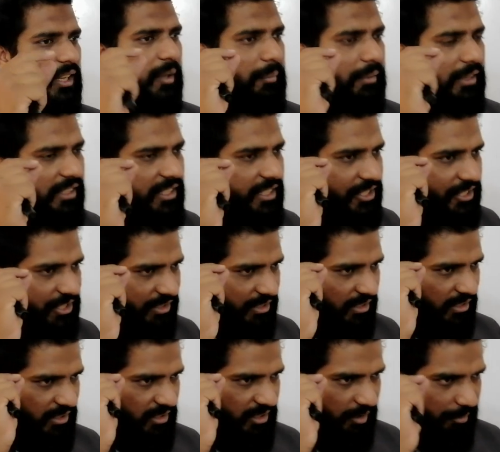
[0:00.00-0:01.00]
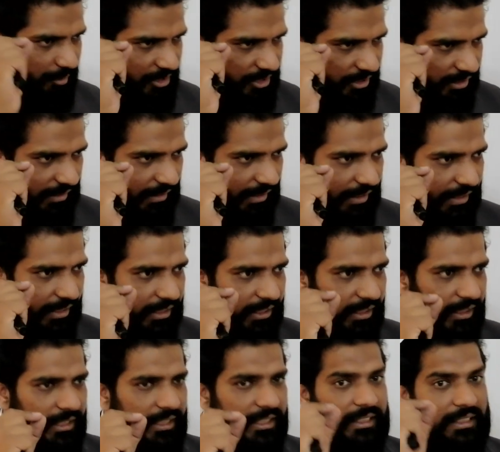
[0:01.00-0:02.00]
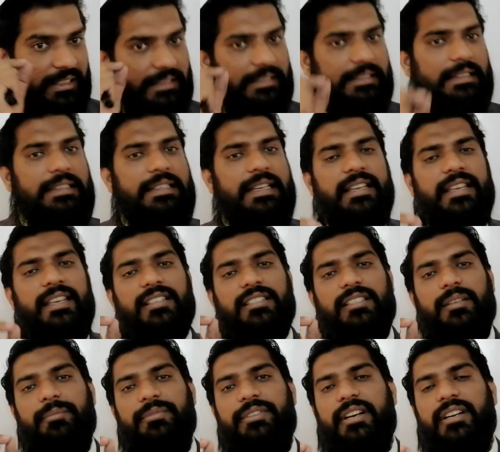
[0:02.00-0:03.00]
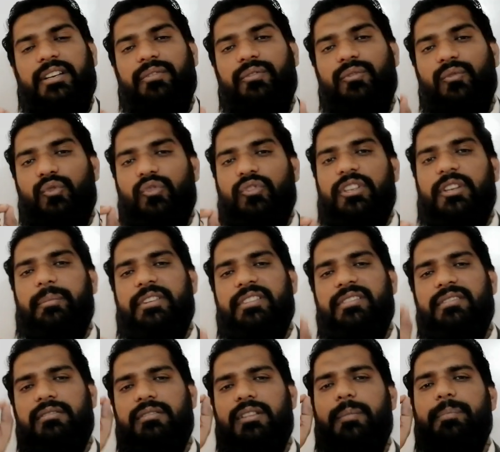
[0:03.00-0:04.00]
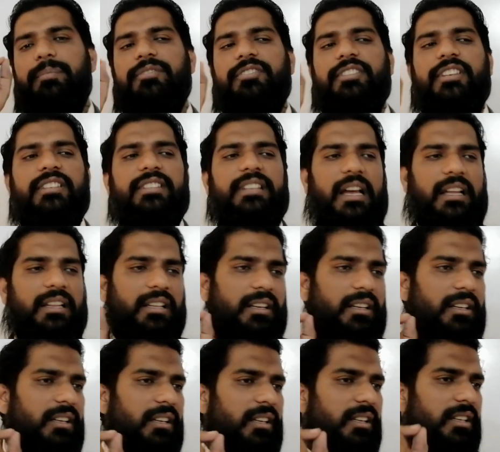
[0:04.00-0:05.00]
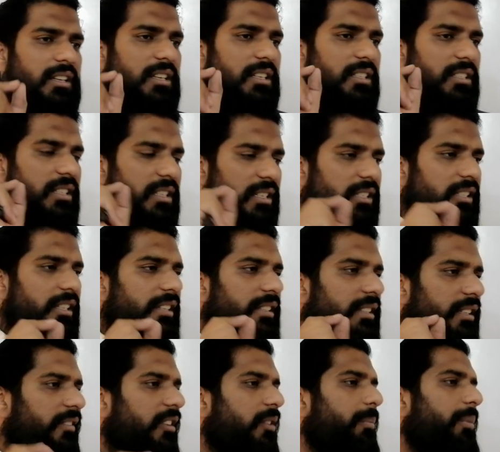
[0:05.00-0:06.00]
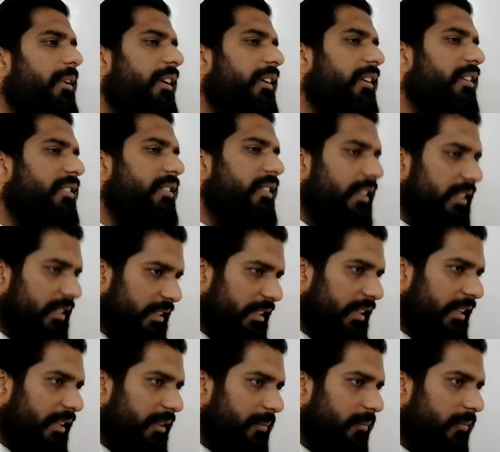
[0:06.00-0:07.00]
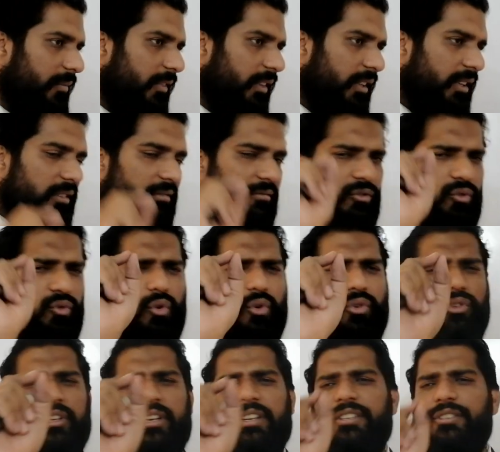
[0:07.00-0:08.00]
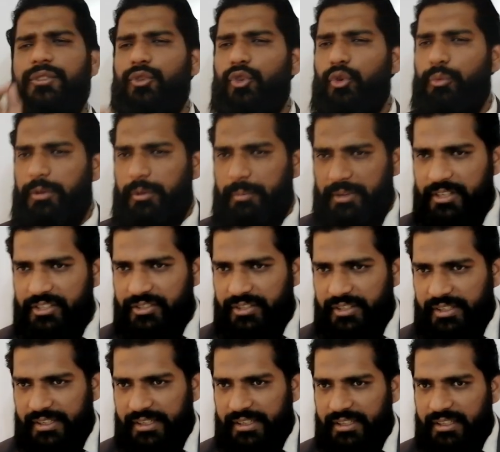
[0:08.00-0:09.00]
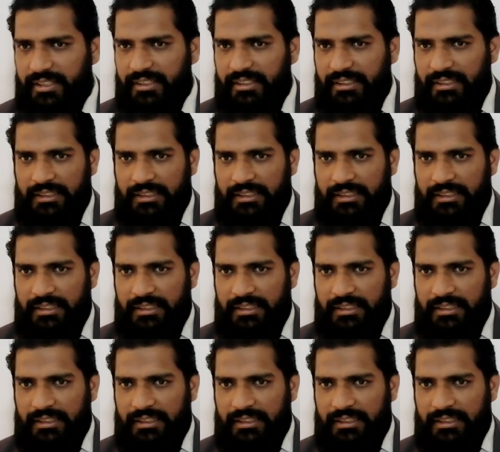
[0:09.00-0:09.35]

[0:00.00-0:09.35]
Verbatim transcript: हमने ये चीज़ें समझनी है इसलिए कि ये सब्जेक्ट फ्यूचर में सबसे ज़्यादा जिसने सिविल प्रैक्टिस करनी है टोटल इसी के ऊपर बेस करेगा